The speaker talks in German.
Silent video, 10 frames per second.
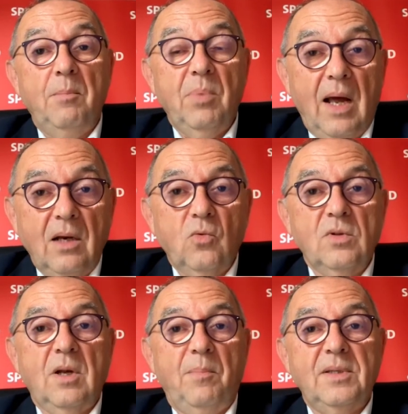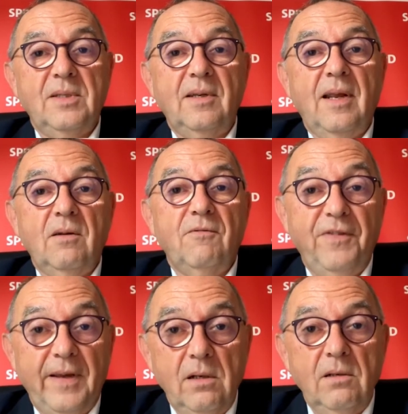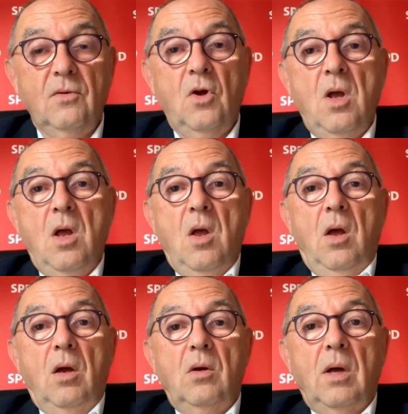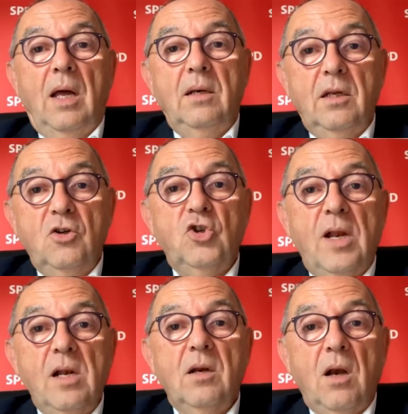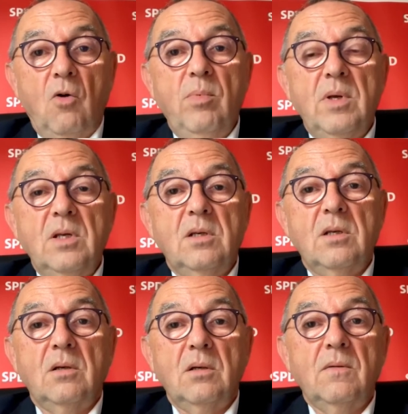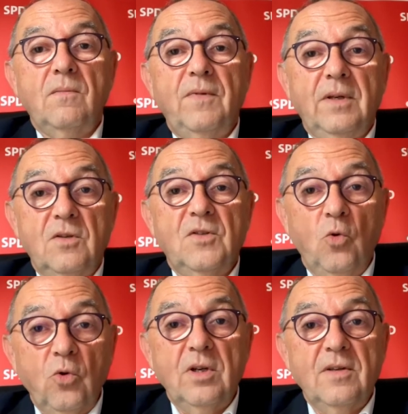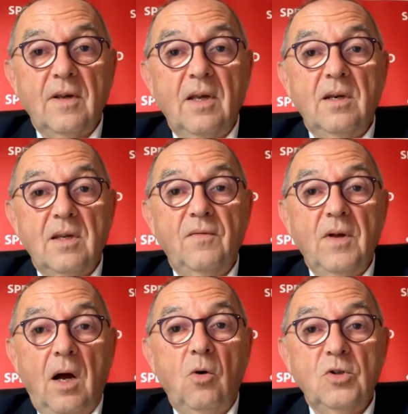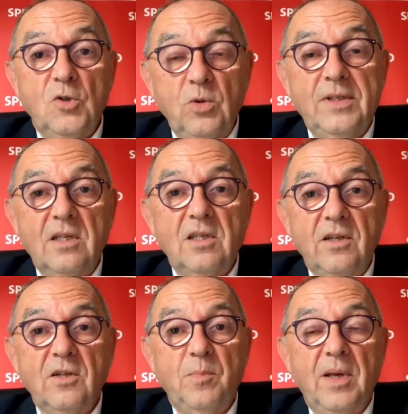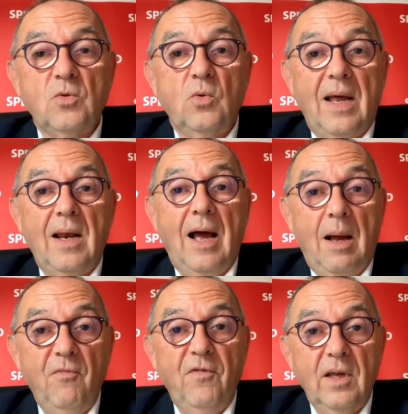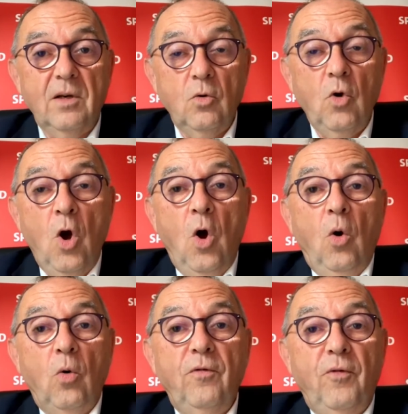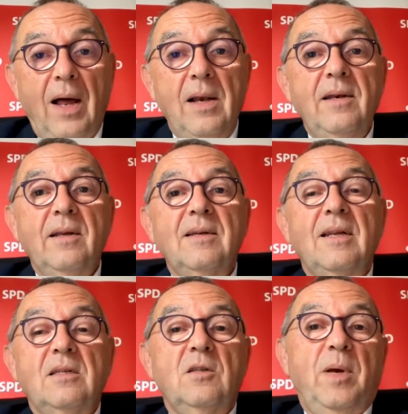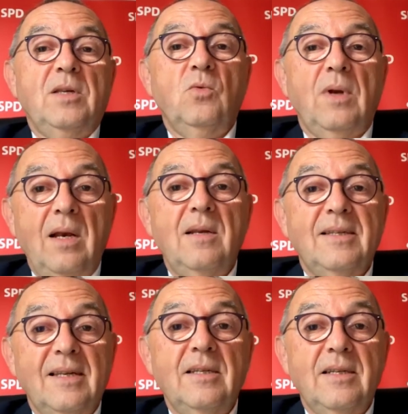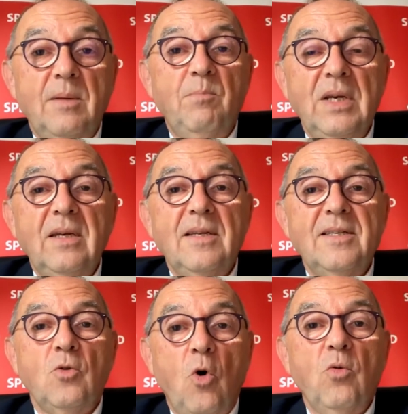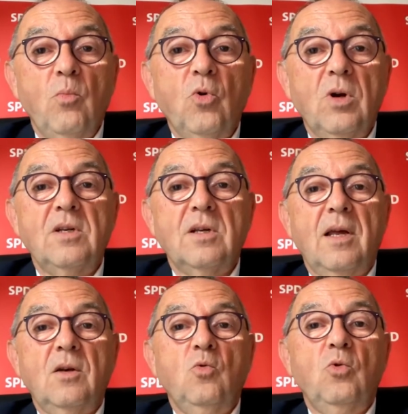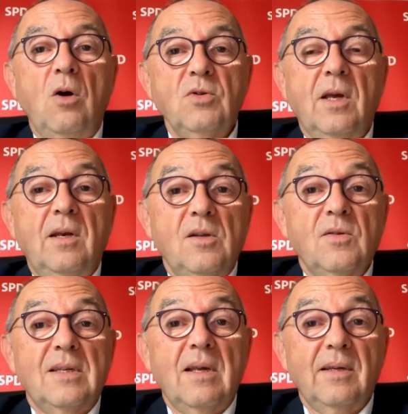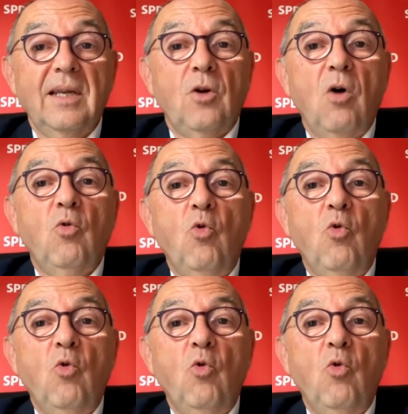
an Beratungskapazitäten fehlt. Äh, an den Stellen, glaube ich, äh, wird es nötig sein, dass wir auch zusätzliches Personal haben werden und vor allen Dingen, dass es Personal ist, das sich eben mit diesen neuen Möglichkeiten gut auskennt. Also es geht auch